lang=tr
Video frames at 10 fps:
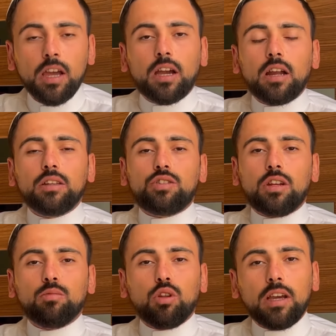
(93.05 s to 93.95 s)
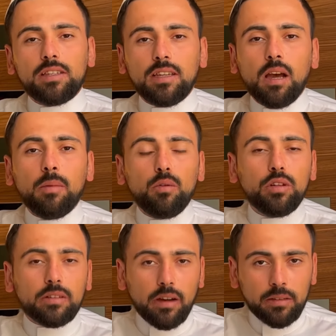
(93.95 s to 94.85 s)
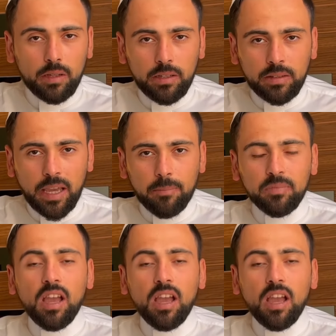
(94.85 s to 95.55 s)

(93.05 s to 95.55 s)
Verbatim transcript: Kardeşlerim dolayısıyla Mevlid kandilinde